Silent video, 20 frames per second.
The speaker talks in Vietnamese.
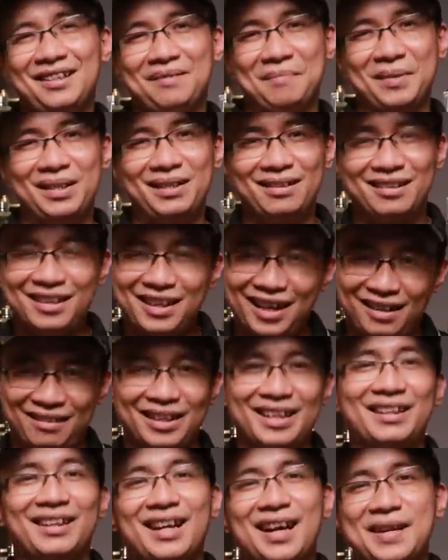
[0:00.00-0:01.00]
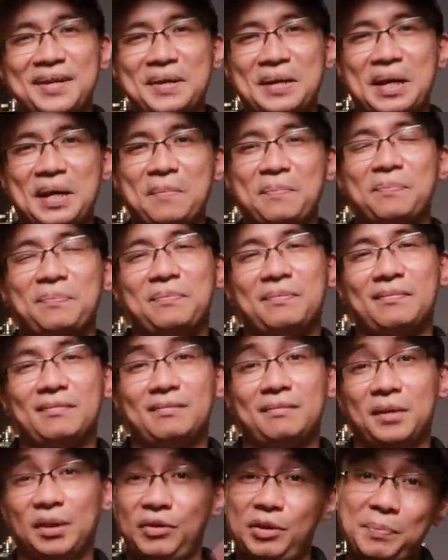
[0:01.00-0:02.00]
mình khẳng định các anh em
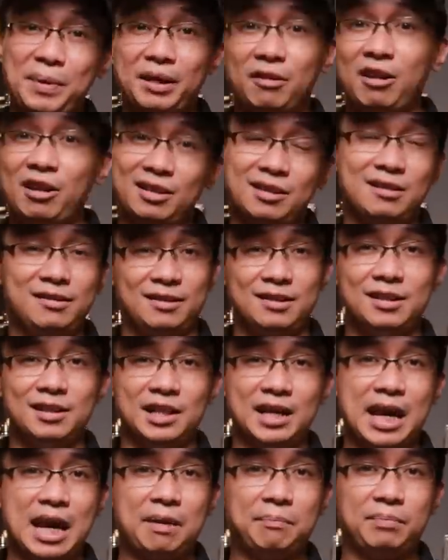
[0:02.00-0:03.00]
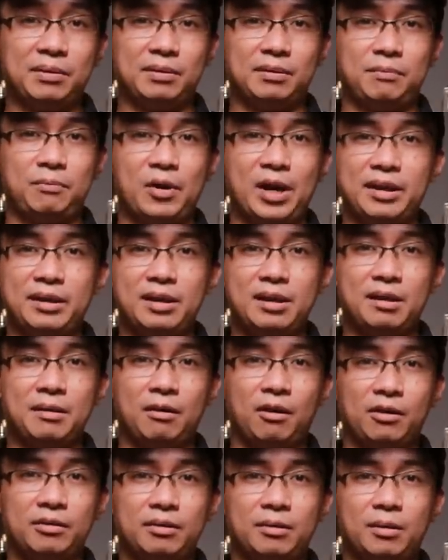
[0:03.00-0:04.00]
bởi vì mình đã ngược gửi Apple Brandy
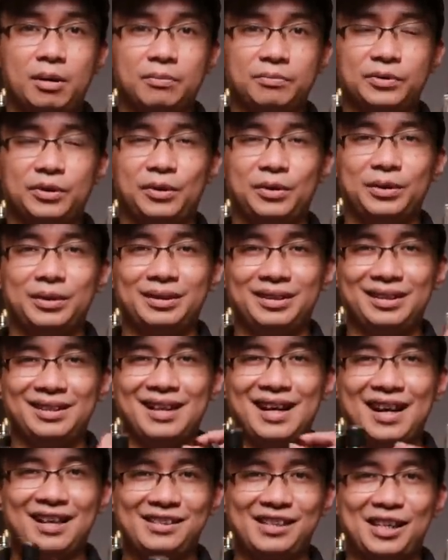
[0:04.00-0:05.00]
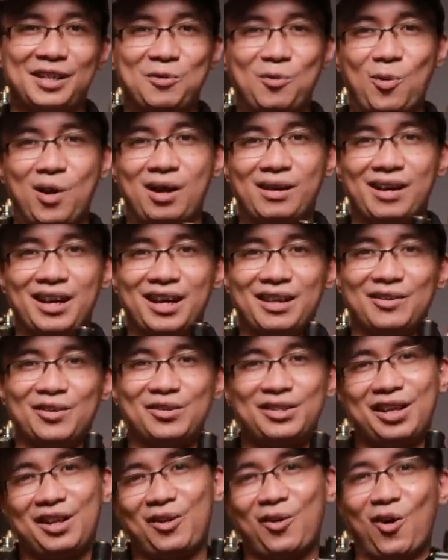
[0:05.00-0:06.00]
on the road rồi thì hai chai nước hoa này nó
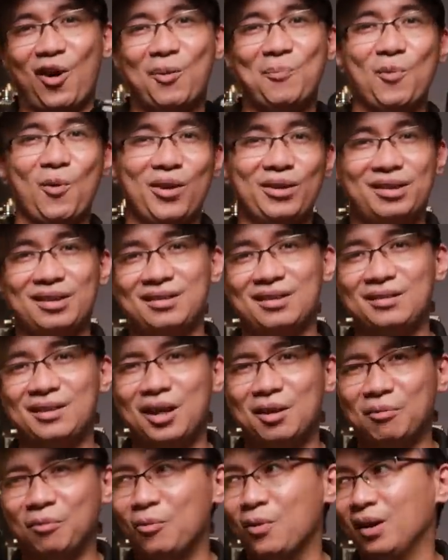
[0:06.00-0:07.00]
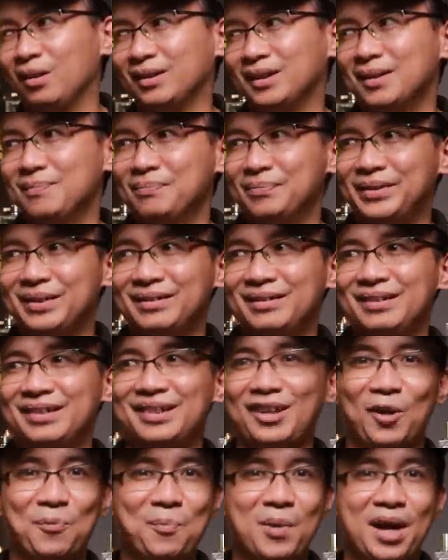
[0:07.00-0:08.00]
sẽ có một cái sự tương đồng khoảng tầm từ
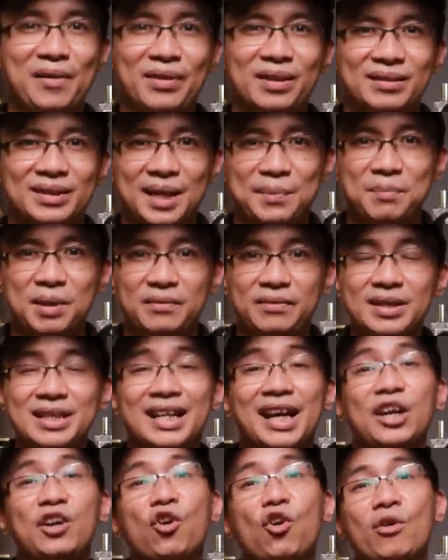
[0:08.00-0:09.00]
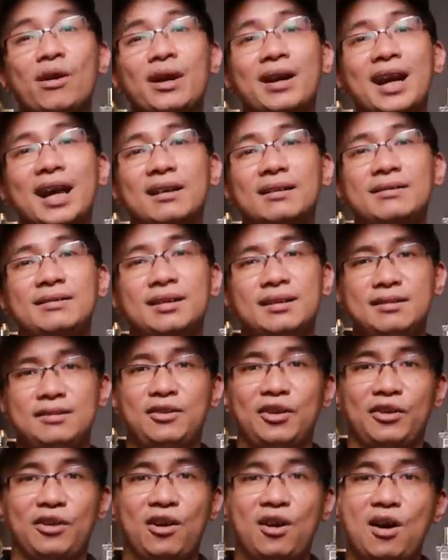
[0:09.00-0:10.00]
60% bởi vì cái nốt đặc trưng
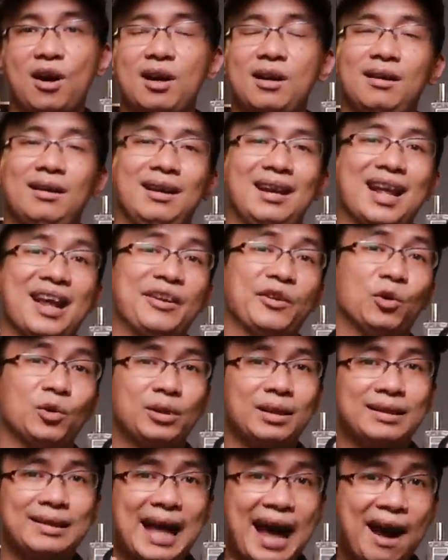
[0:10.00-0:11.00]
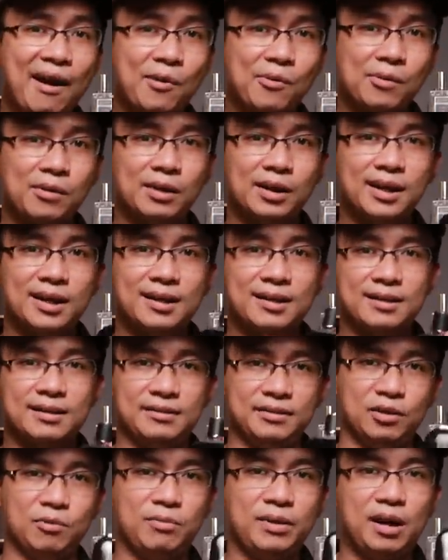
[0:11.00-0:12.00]
của nó là nốt táo
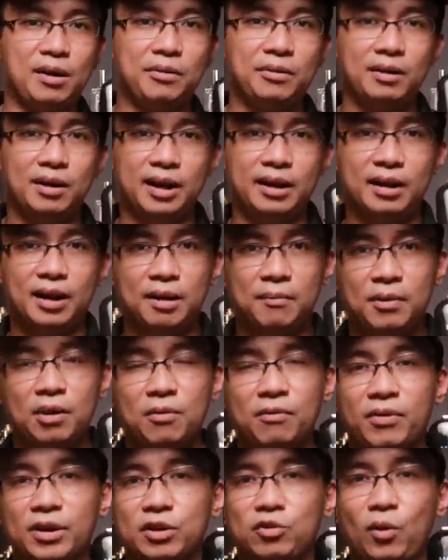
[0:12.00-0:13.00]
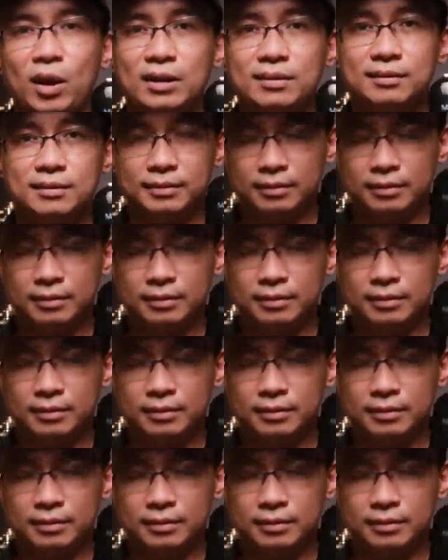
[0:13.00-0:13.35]
giống nhau anh em không phải xoắn